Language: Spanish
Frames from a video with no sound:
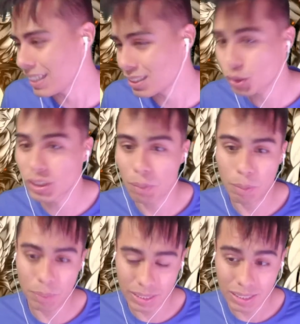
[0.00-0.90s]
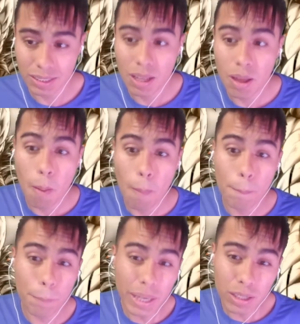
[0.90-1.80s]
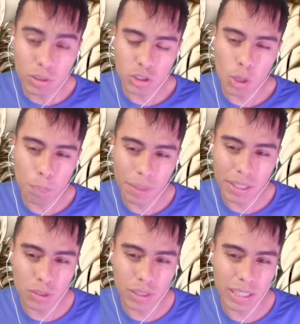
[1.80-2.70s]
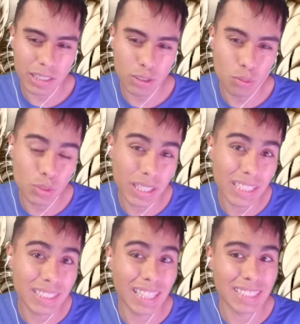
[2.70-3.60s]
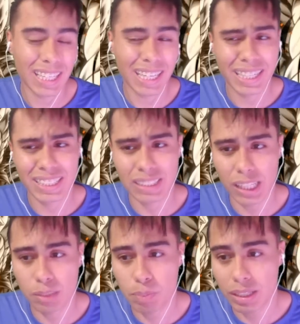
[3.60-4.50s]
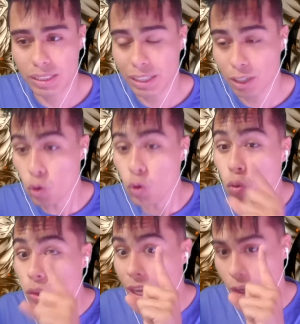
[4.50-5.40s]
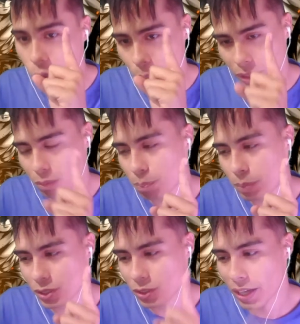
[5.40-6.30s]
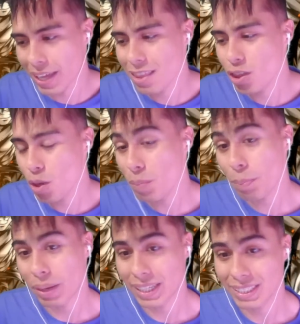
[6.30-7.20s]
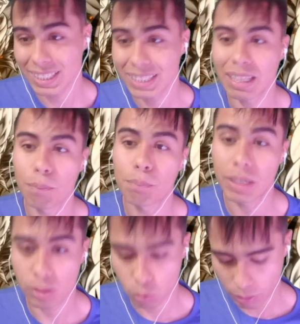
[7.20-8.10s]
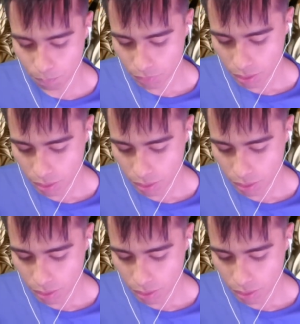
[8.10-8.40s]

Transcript: Esto ya me pesa. Pero yo pienso que si tú quieres gastar cristales para tener una copia de un personaje, no me parece tan pay to win.